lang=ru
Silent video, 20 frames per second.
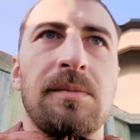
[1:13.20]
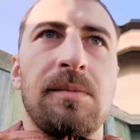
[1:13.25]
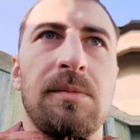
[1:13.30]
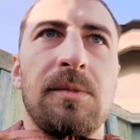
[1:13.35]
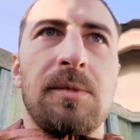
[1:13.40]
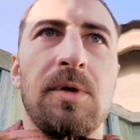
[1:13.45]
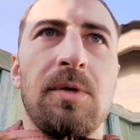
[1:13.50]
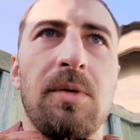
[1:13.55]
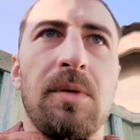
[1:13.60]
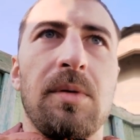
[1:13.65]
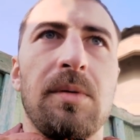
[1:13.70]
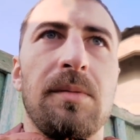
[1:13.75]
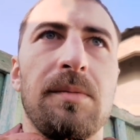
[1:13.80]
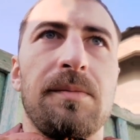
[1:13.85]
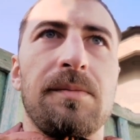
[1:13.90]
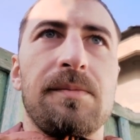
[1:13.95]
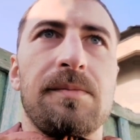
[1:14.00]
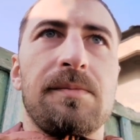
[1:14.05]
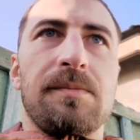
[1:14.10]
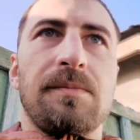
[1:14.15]
Ну,
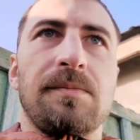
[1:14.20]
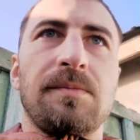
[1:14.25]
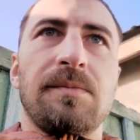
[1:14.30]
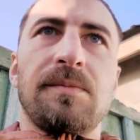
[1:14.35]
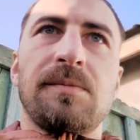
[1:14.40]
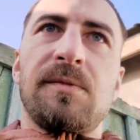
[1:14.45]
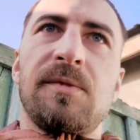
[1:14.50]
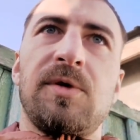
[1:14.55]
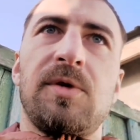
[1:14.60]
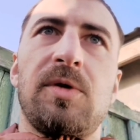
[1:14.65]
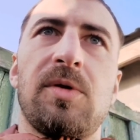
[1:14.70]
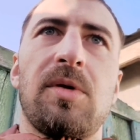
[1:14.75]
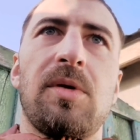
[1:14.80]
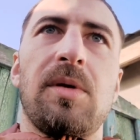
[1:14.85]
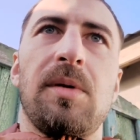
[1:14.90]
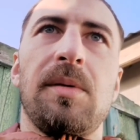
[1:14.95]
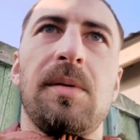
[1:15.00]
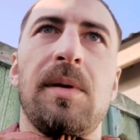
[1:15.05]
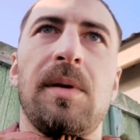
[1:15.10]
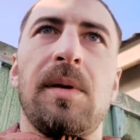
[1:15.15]

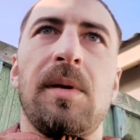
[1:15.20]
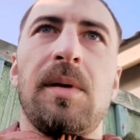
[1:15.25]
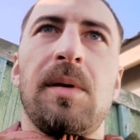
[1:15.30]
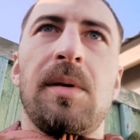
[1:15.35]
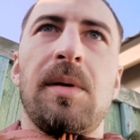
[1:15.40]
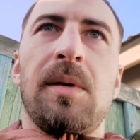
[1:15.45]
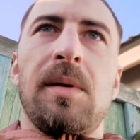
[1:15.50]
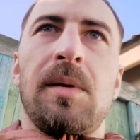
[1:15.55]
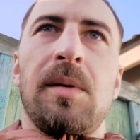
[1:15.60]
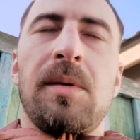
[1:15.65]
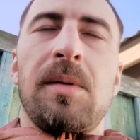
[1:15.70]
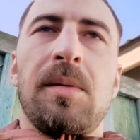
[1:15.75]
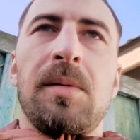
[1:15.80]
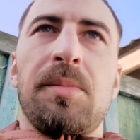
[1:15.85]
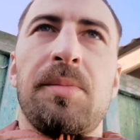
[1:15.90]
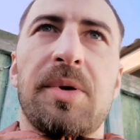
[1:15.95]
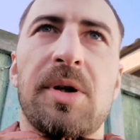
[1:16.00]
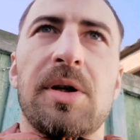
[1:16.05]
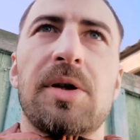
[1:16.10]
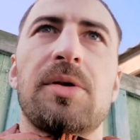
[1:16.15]
все
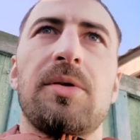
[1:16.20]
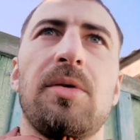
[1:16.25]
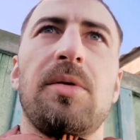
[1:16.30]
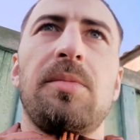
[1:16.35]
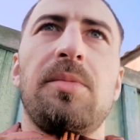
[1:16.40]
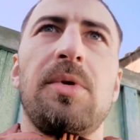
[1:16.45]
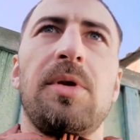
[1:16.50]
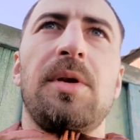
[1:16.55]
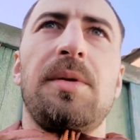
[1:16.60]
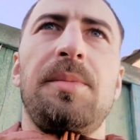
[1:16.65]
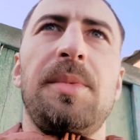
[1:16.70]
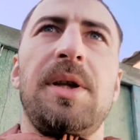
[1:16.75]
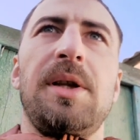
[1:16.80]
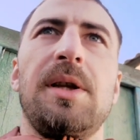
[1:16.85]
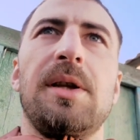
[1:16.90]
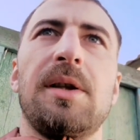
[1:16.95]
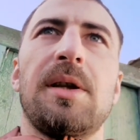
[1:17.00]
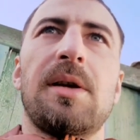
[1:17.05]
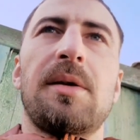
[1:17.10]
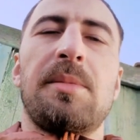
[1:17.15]
прошло
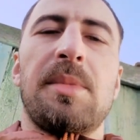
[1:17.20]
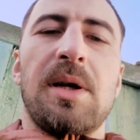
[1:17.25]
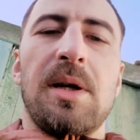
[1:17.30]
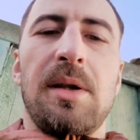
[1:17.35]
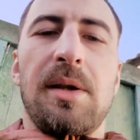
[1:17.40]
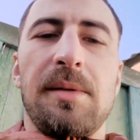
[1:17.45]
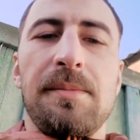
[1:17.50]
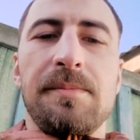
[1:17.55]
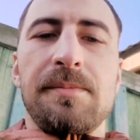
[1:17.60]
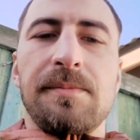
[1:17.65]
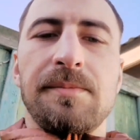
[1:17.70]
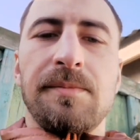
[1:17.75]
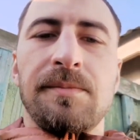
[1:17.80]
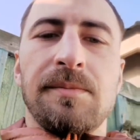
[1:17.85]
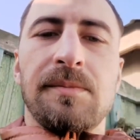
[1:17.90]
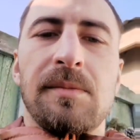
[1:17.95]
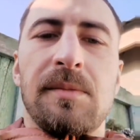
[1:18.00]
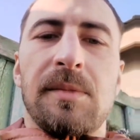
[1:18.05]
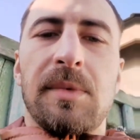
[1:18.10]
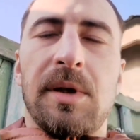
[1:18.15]
более-менее нормально.
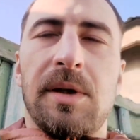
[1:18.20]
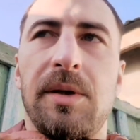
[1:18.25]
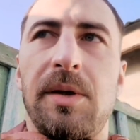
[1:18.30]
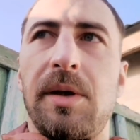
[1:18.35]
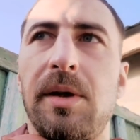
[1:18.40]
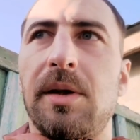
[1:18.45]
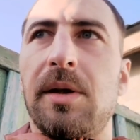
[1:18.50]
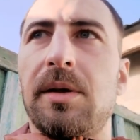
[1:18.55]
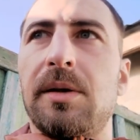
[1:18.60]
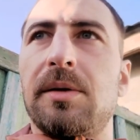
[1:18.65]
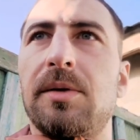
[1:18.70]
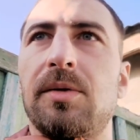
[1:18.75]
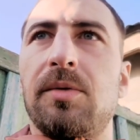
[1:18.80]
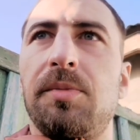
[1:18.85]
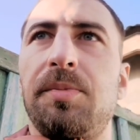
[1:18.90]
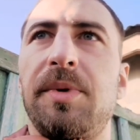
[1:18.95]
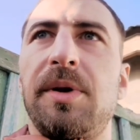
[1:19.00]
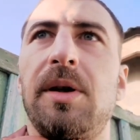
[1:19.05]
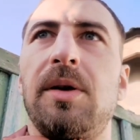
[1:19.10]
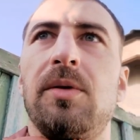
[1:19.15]
Они
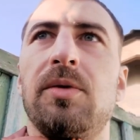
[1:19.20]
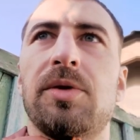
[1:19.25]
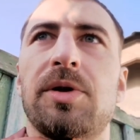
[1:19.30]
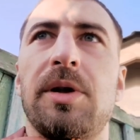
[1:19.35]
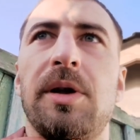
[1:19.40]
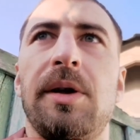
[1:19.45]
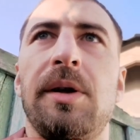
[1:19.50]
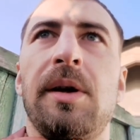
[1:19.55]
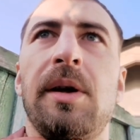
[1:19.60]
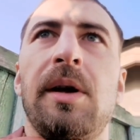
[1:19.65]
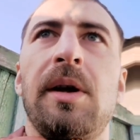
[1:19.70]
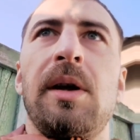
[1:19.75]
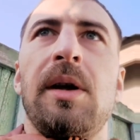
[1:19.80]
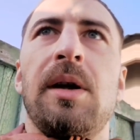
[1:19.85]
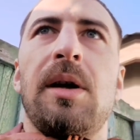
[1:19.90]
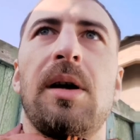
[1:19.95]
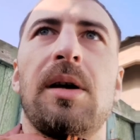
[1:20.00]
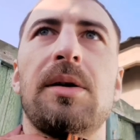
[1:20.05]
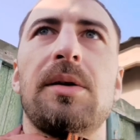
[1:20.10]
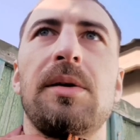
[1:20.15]
отступили, ушли.
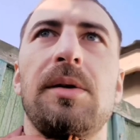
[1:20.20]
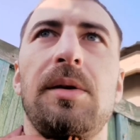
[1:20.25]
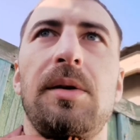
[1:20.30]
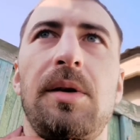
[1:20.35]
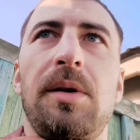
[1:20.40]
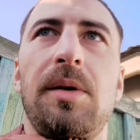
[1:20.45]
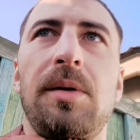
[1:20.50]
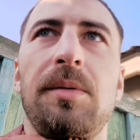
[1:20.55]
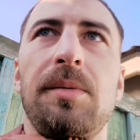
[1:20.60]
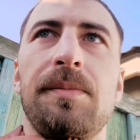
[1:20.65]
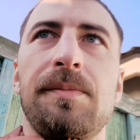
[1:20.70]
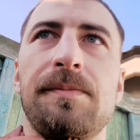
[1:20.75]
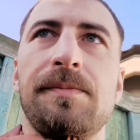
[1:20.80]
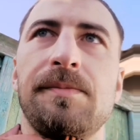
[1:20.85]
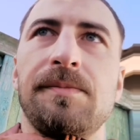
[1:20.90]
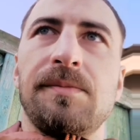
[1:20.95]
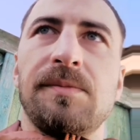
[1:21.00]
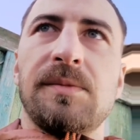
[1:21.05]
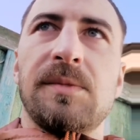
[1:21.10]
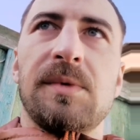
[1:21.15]
Как и
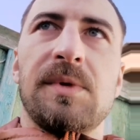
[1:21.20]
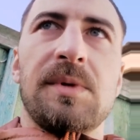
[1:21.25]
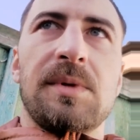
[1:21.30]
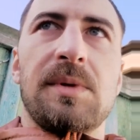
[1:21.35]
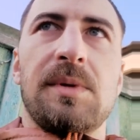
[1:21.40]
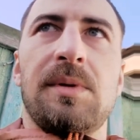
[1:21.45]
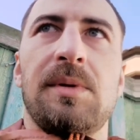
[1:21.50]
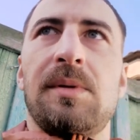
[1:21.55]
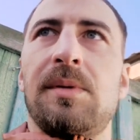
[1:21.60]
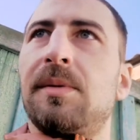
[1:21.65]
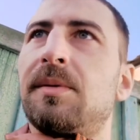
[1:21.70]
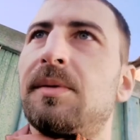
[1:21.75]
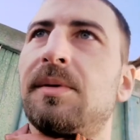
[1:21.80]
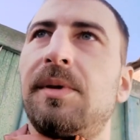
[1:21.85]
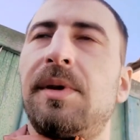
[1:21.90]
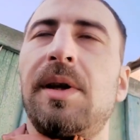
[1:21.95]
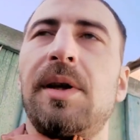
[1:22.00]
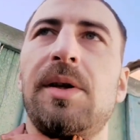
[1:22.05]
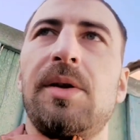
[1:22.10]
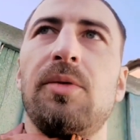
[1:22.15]

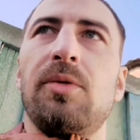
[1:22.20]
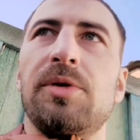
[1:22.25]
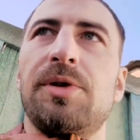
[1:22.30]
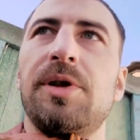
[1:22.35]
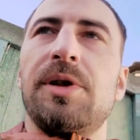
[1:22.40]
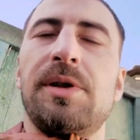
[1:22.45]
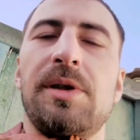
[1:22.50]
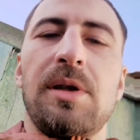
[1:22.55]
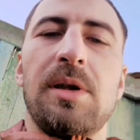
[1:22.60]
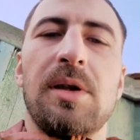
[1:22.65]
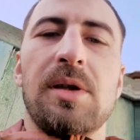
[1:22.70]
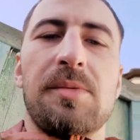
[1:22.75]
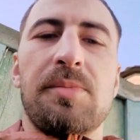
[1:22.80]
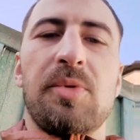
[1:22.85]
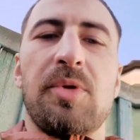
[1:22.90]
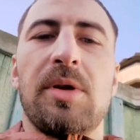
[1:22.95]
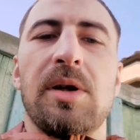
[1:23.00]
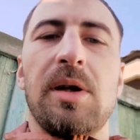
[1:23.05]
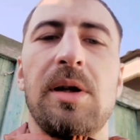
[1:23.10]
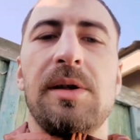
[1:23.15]
дети очень сильно
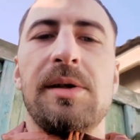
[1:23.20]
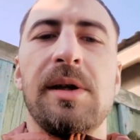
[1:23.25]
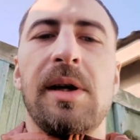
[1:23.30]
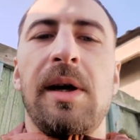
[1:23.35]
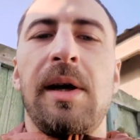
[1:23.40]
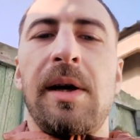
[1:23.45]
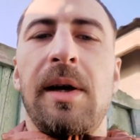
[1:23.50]
испугались.